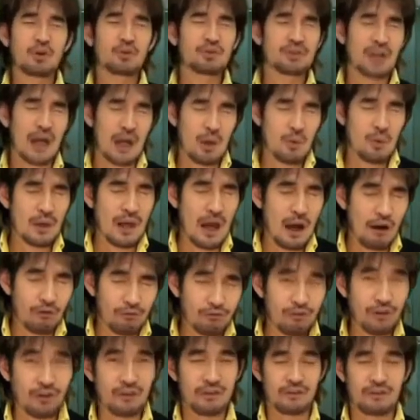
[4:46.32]
ต้องใช้เวลา
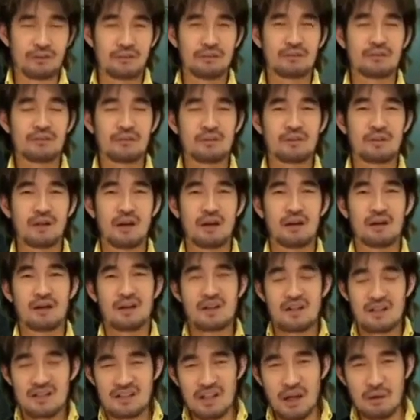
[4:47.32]
ฝึกนะ
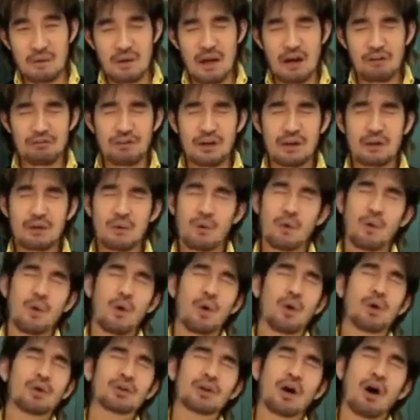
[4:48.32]
ใช้เวลาฝึกโอ้โห
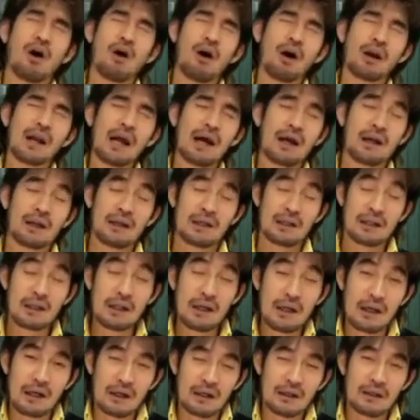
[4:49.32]
ท้อละ
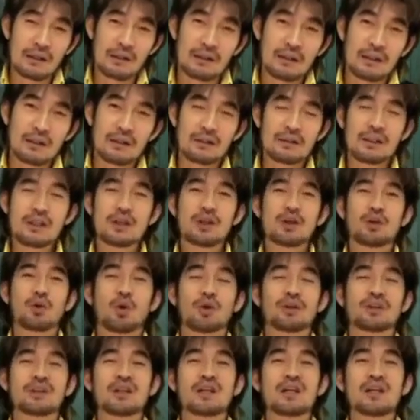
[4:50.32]
เลิก นี่คือ
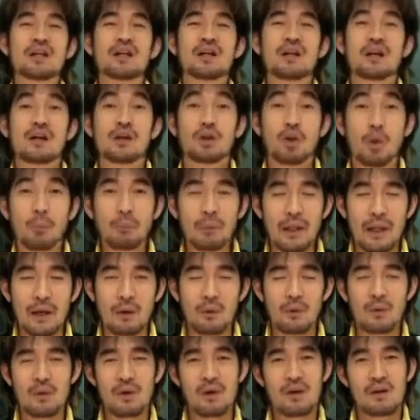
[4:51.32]
คนที่ล้มเหล
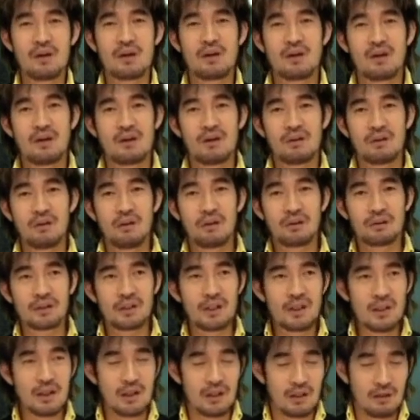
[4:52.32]
ว คน
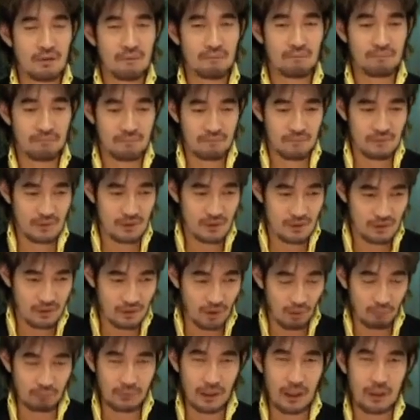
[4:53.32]
ที่
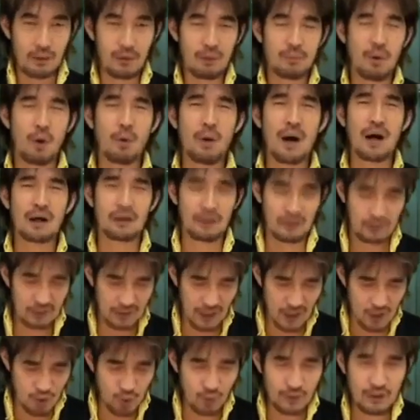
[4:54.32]
ล้มเหลวเพราะว่า
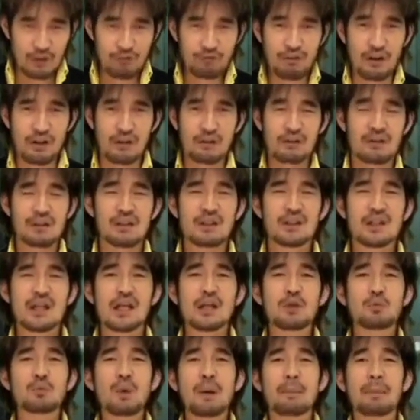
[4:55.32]
ในช่วงที่ฝึก
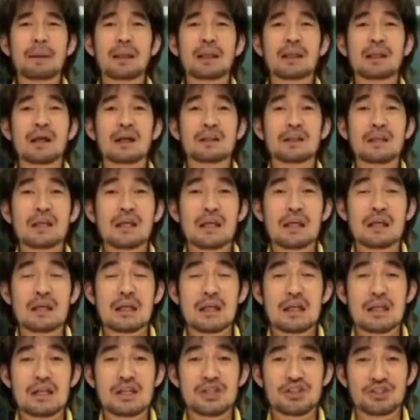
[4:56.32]
คิดว่าเป็นเรื่องที่
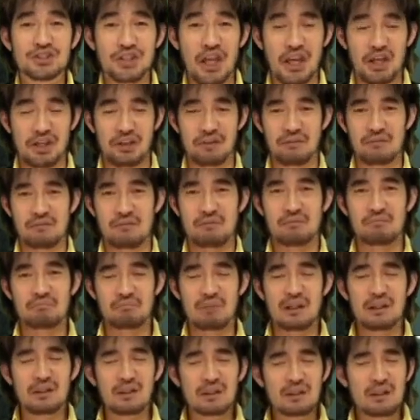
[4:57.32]
เซ็ง
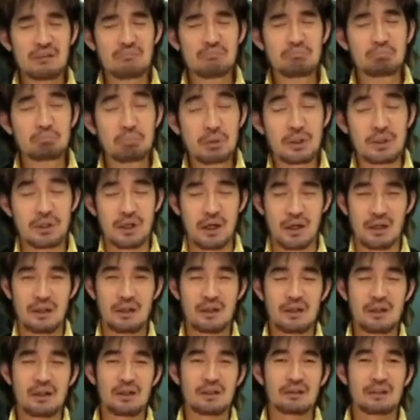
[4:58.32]
เป็นเรื่องที่เบื่อ
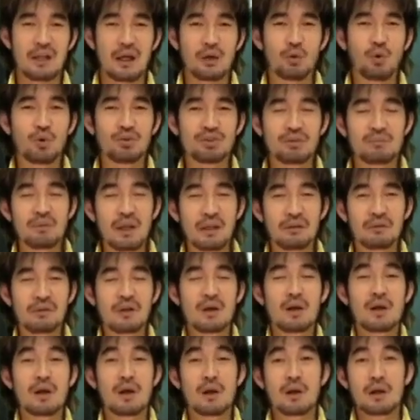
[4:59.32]
แต่คนสำเร็จ
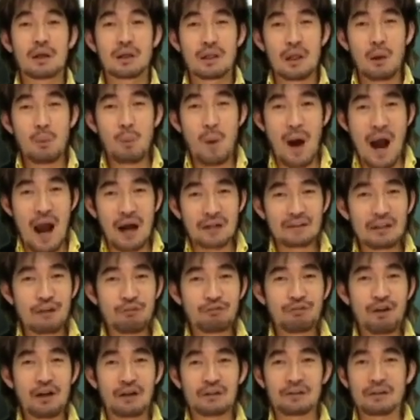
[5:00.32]
ระหว่าง
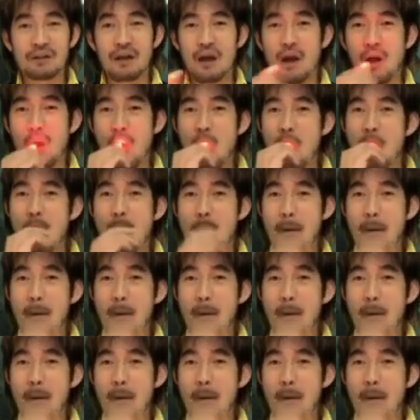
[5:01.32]
ที่ฝึกเนี่ย